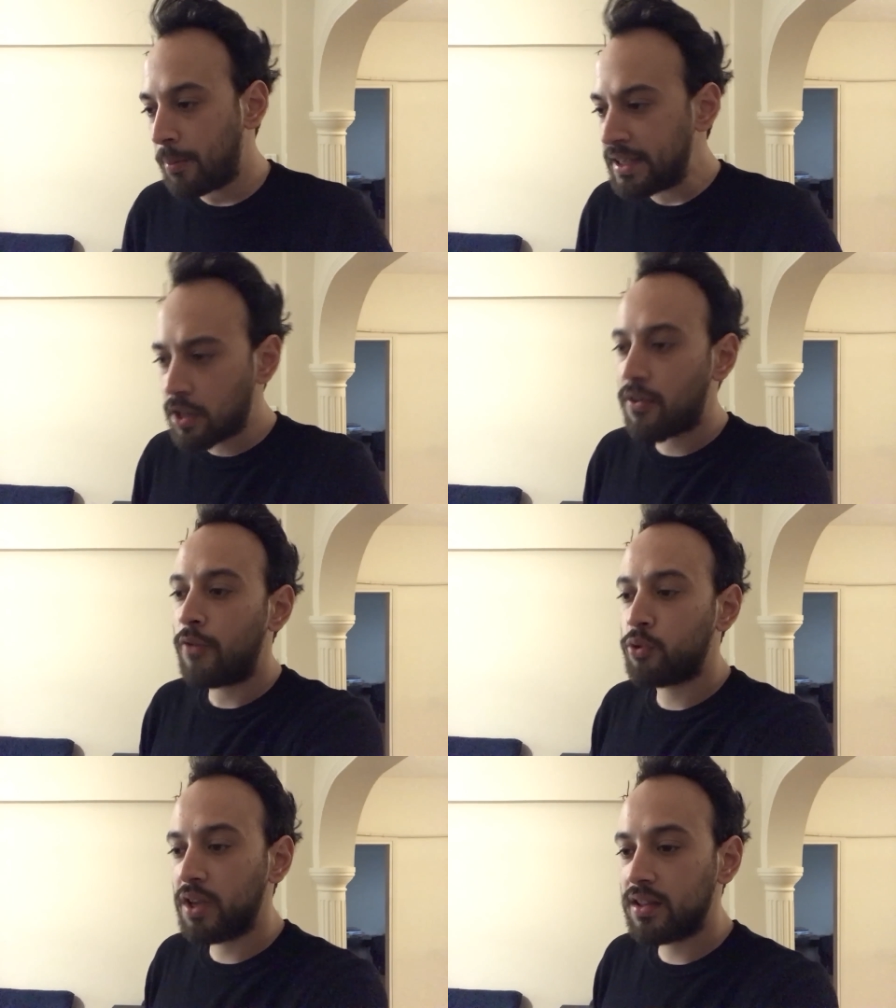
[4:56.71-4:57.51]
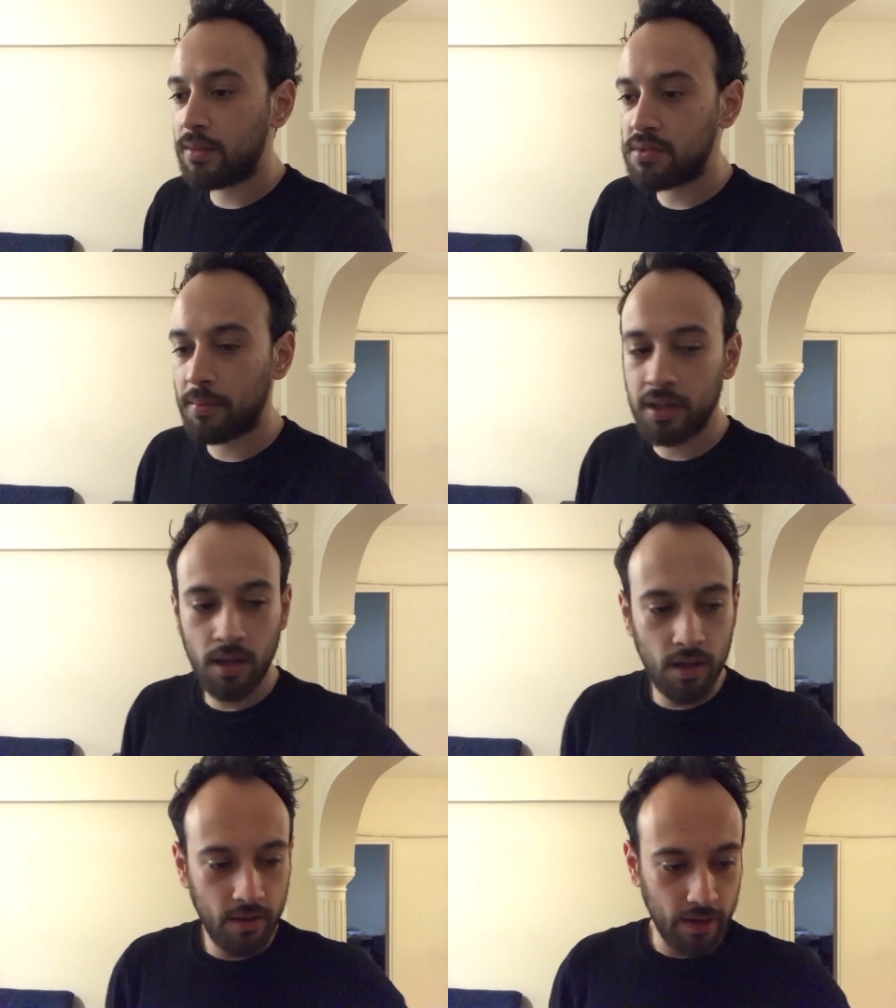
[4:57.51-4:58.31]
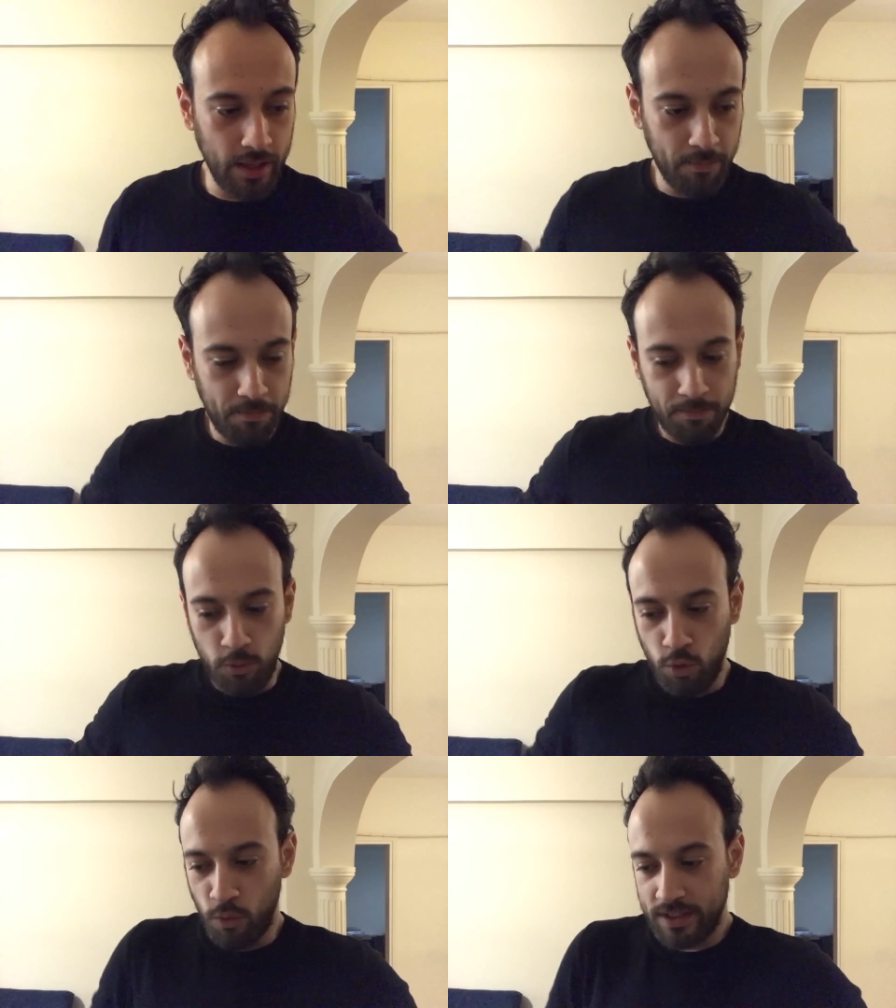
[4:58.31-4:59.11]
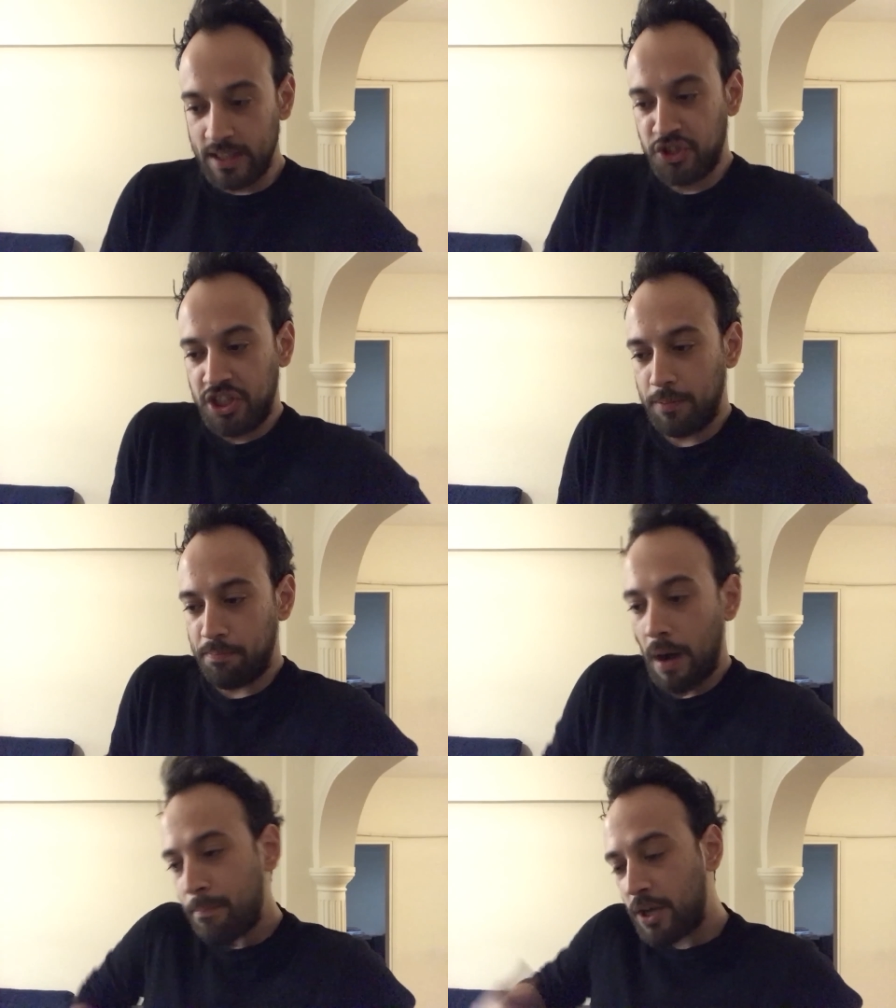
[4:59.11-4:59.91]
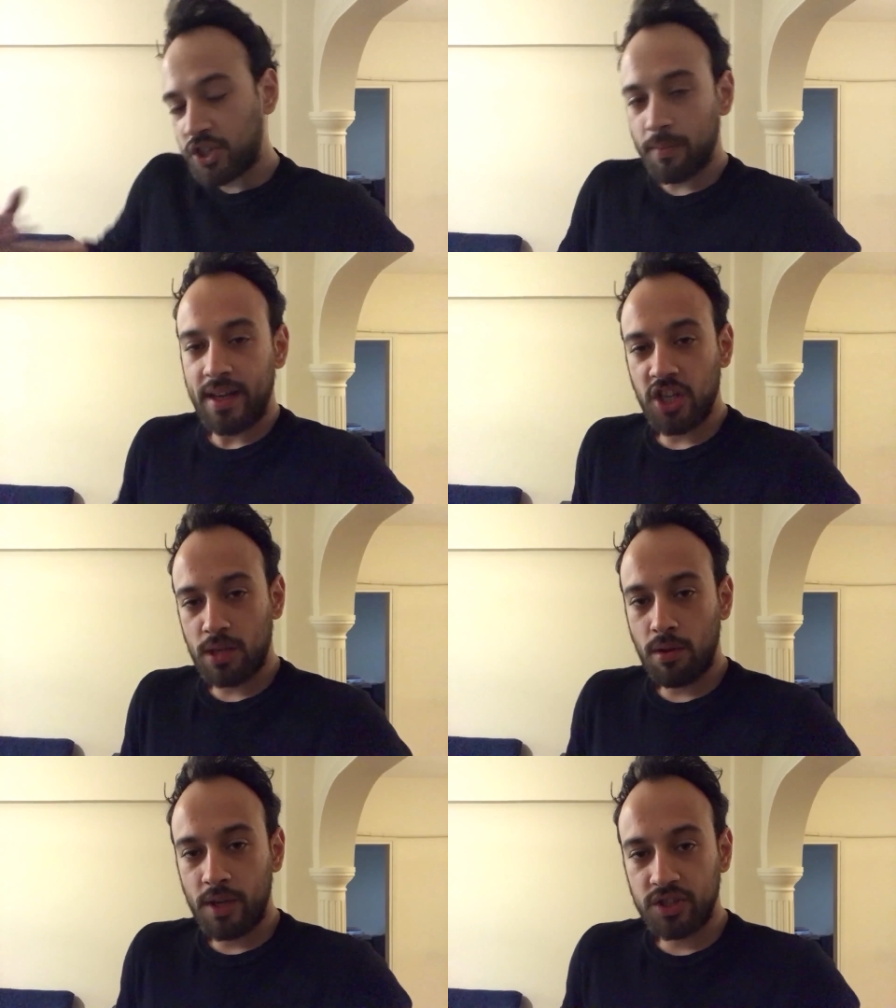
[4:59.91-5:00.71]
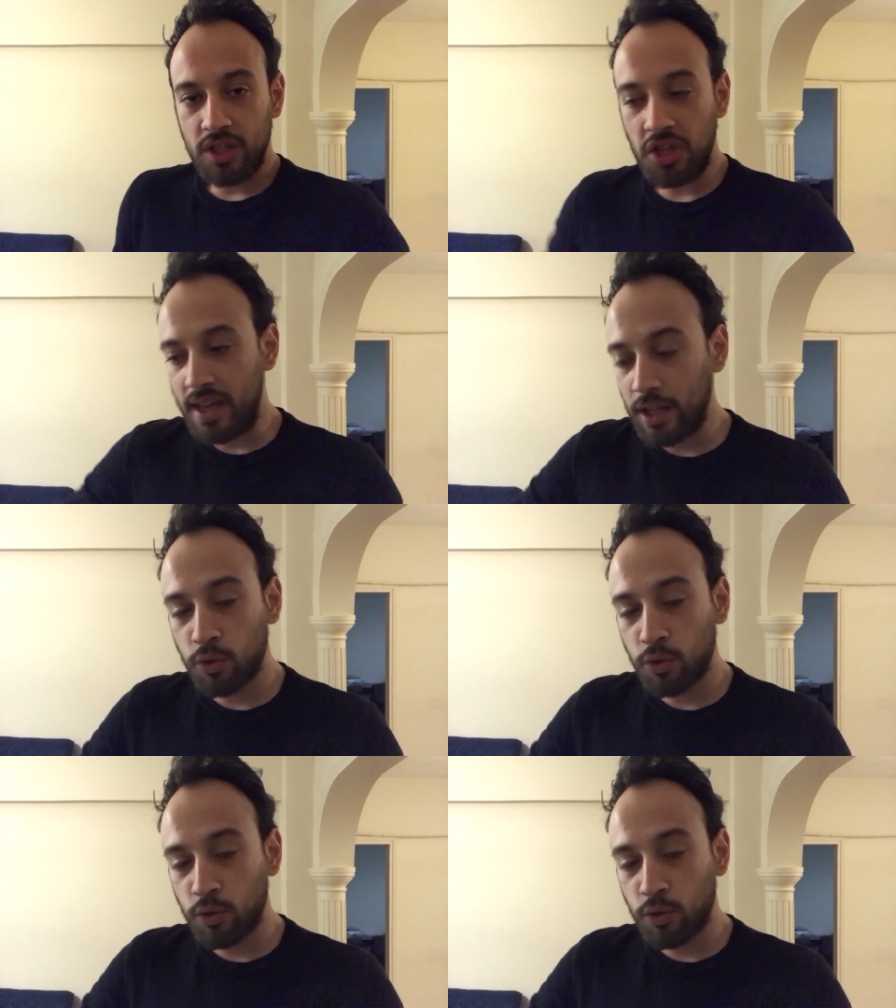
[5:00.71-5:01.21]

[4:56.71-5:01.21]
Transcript: Ama ilk defa Afyon'a gittiğim zaman yani yuvadan çıkıp bambaşka bir yerde yaşamaya başlayınca